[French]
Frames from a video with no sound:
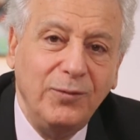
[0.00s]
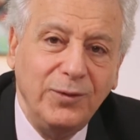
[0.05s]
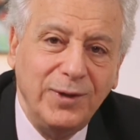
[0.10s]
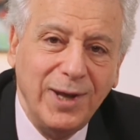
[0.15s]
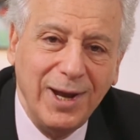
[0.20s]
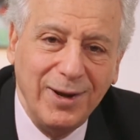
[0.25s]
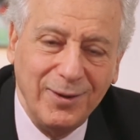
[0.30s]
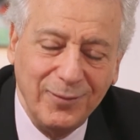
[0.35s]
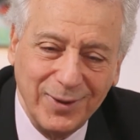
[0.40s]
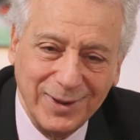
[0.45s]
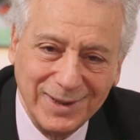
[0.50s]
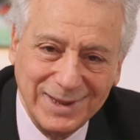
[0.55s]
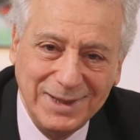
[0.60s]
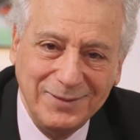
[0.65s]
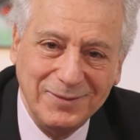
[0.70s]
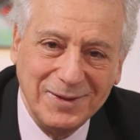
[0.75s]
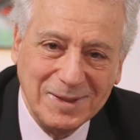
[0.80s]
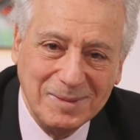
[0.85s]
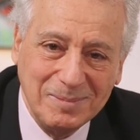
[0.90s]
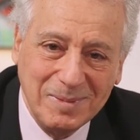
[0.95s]
vous allez voir ce qui
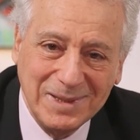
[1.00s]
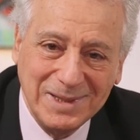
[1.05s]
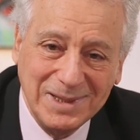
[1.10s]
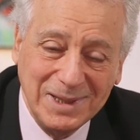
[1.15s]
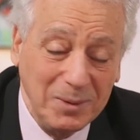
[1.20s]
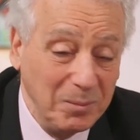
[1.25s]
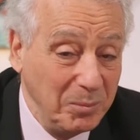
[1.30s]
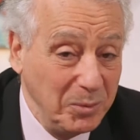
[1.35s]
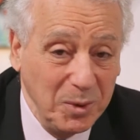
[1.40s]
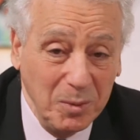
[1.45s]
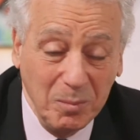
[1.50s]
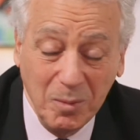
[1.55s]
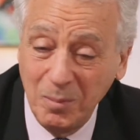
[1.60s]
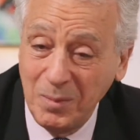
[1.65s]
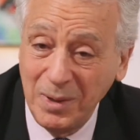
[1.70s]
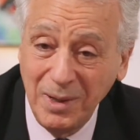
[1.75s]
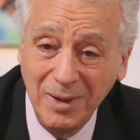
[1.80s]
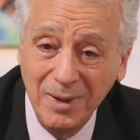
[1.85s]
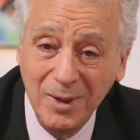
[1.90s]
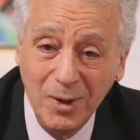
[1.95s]
va se passer. Au bout d'un
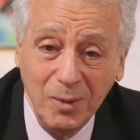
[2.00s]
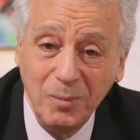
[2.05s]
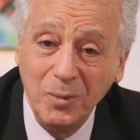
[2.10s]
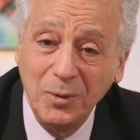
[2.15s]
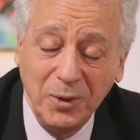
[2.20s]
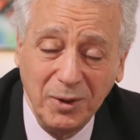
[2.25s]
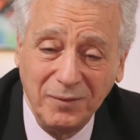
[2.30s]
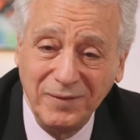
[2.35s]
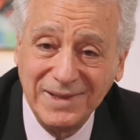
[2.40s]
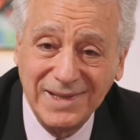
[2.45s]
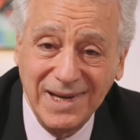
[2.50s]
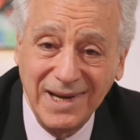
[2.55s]
moment, le moteur va